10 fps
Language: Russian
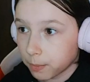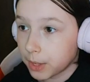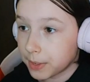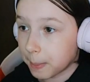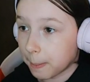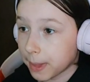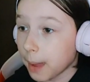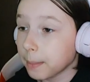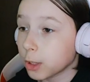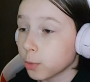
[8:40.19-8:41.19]

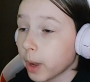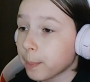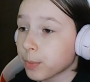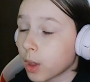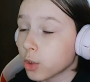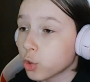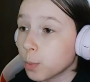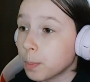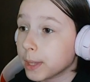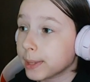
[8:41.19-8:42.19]
запоминаем и нажимаем э,
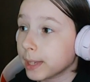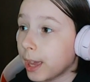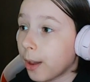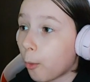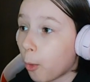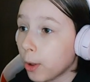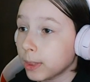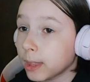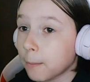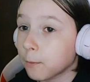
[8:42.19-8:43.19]
Submit, и
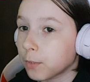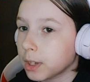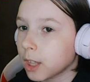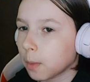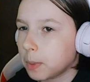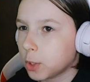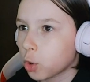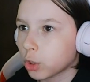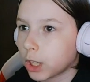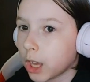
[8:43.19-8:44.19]
он нам выдал
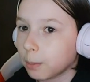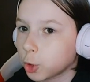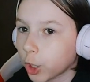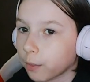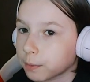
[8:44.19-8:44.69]
500 гемчиков,